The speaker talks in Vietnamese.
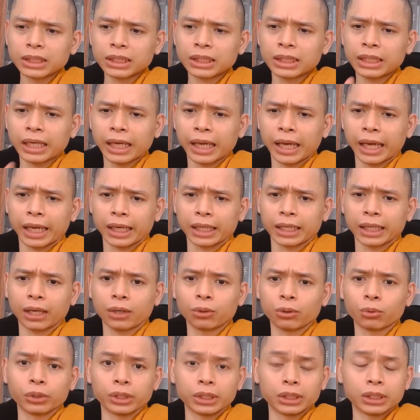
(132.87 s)
hàng ngạ
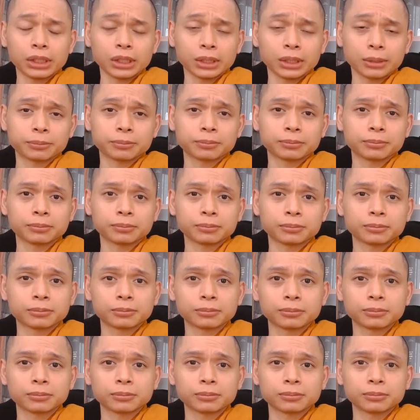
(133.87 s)
quỷ
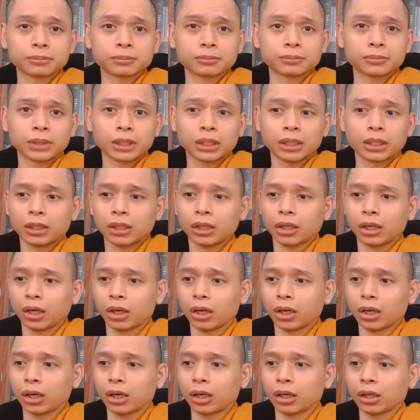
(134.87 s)

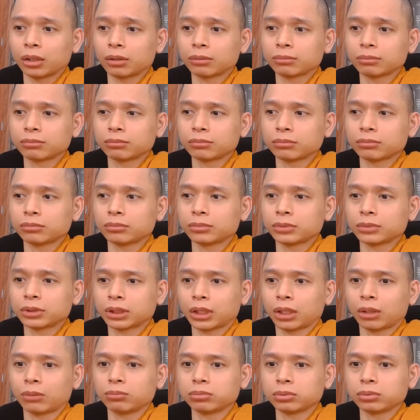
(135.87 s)
họ
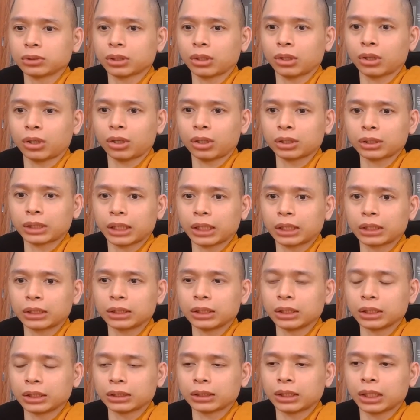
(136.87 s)
không có năng
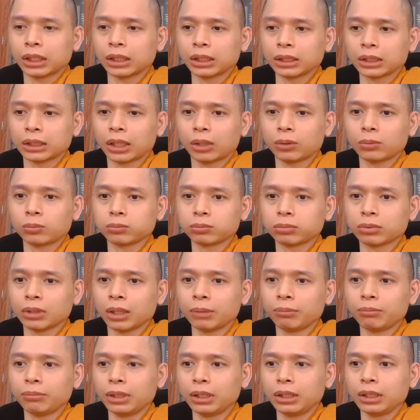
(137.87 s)
lực thần thông
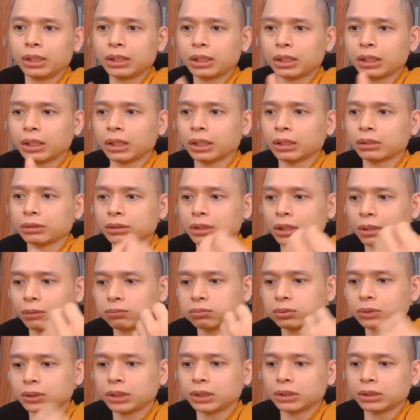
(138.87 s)
để biến hiện
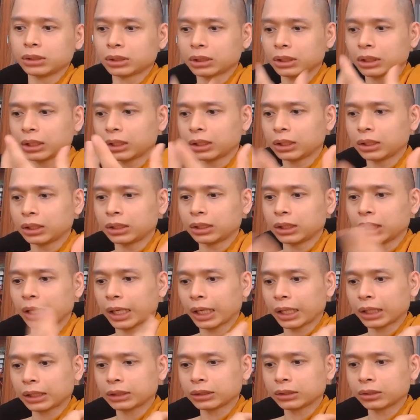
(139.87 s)
giống như cái hình
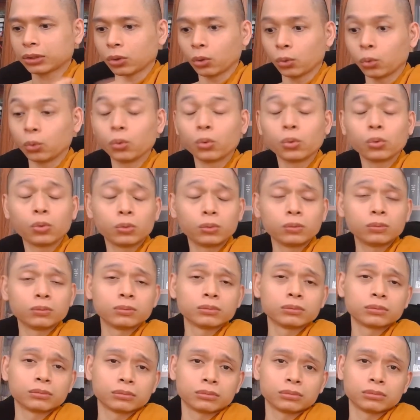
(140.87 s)
dáng cũ
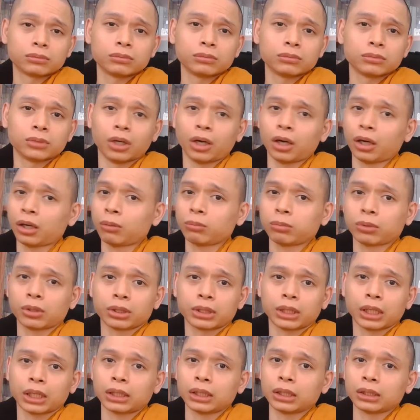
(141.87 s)
họ không có
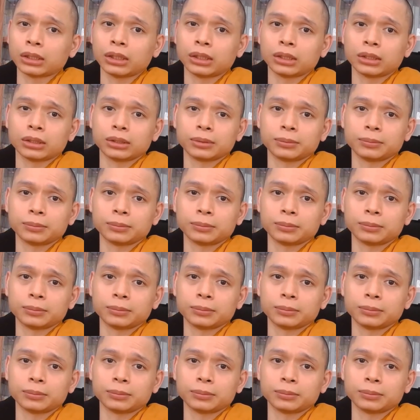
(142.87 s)
năng lực đó